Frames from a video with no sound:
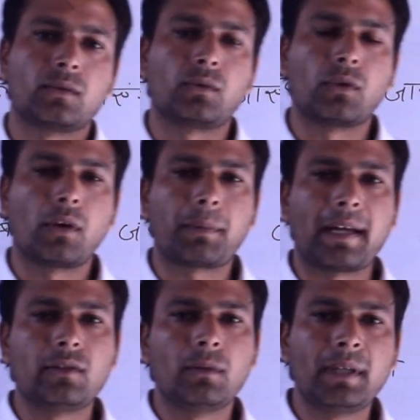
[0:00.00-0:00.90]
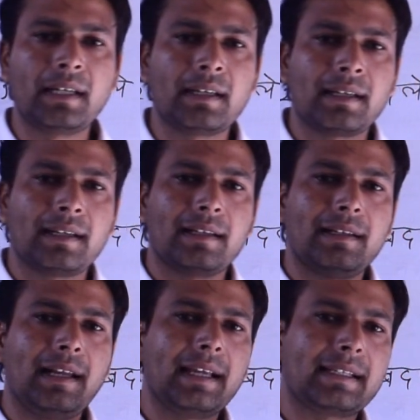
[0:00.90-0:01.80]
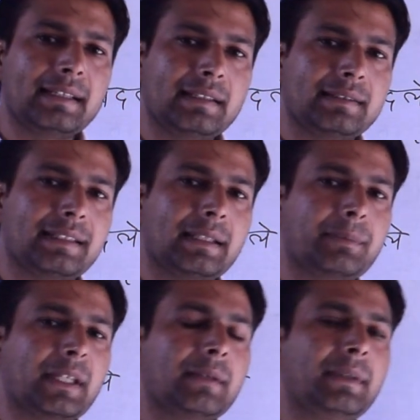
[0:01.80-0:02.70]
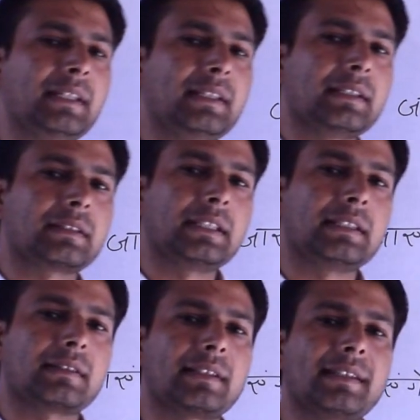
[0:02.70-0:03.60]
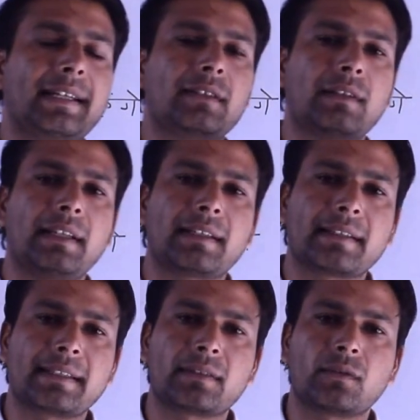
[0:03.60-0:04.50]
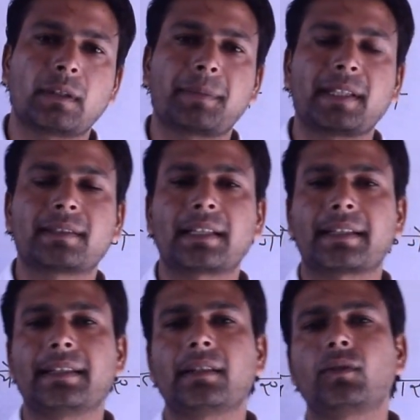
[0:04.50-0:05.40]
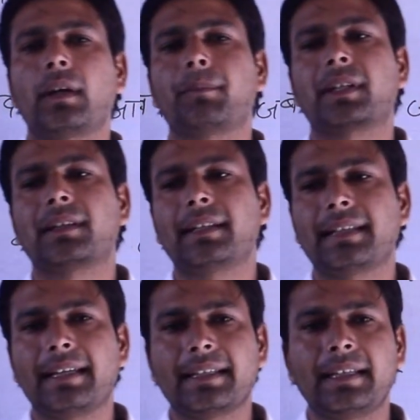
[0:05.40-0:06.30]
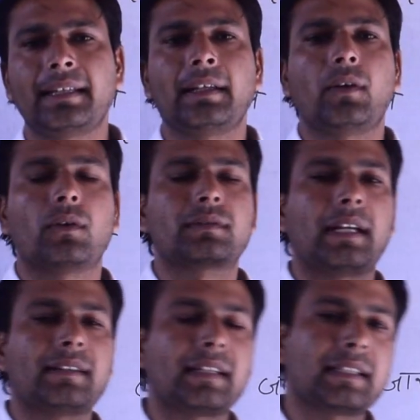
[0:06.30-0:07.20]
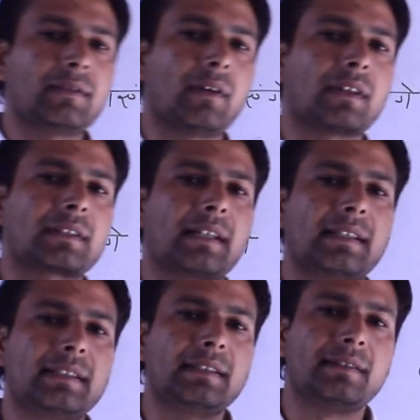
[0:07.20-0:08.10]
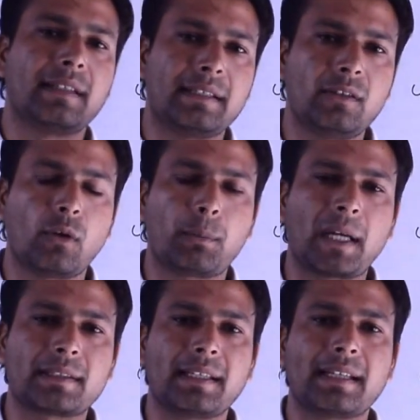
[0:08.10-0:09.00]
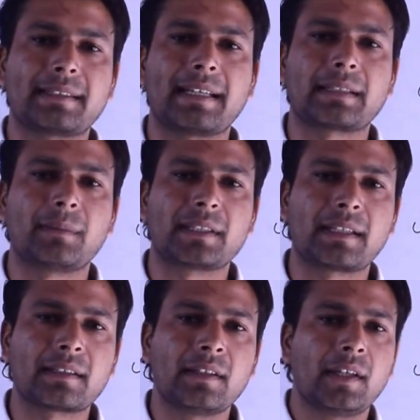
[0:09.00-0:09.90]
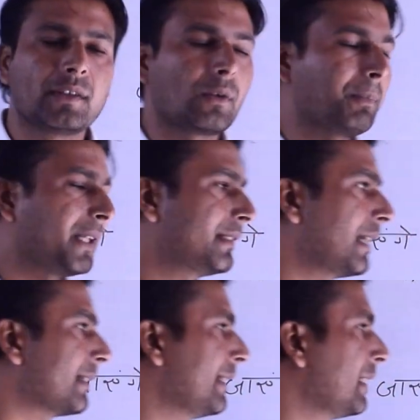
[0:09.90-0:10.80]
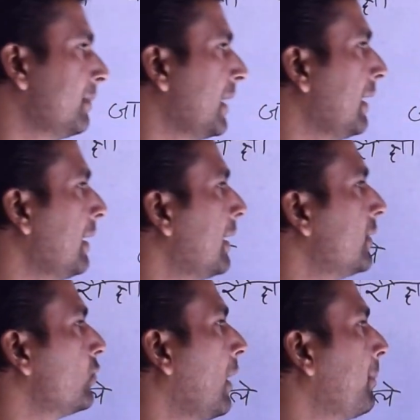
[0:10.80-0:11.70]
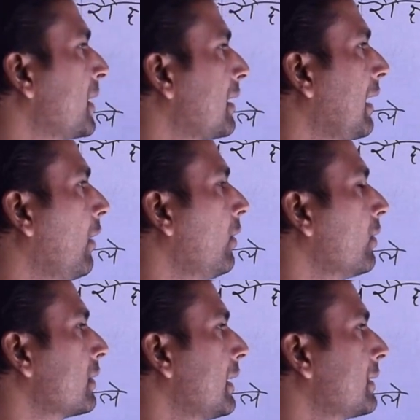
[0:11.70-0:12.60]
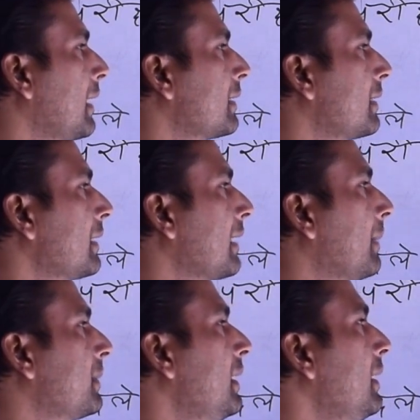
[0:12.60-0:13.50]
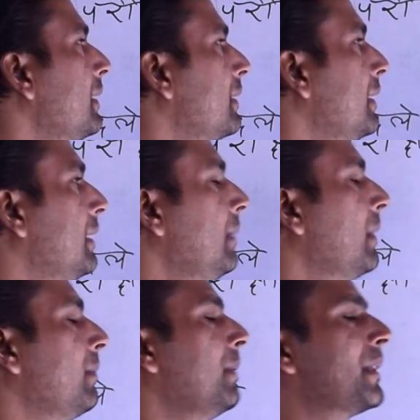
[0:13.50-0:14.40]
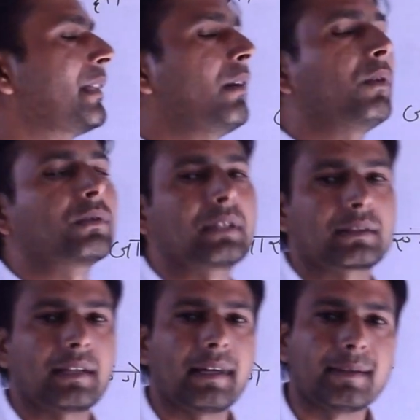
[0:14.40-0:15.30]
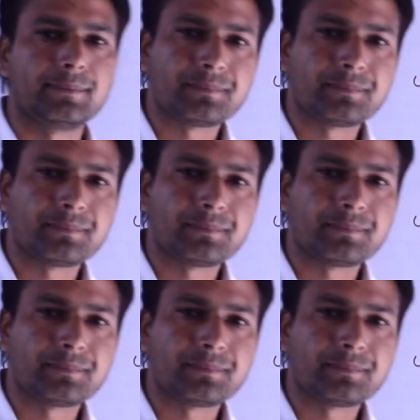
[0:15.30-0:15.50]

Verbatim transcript: दोनों पालियों में लेकिन यदि फिर भी इसकी तैयारी को लेकर के क्योंकि परीक्षा केंद्र जो है बदले जाएंगे और सेंटर की व्यवस्था यदि नहीं हो पाती है तय समय तक तो परीक्षा केंद्र में जो है बदलाव के साथ साथ आपकी तिथि में भी बदलाव हो सकता है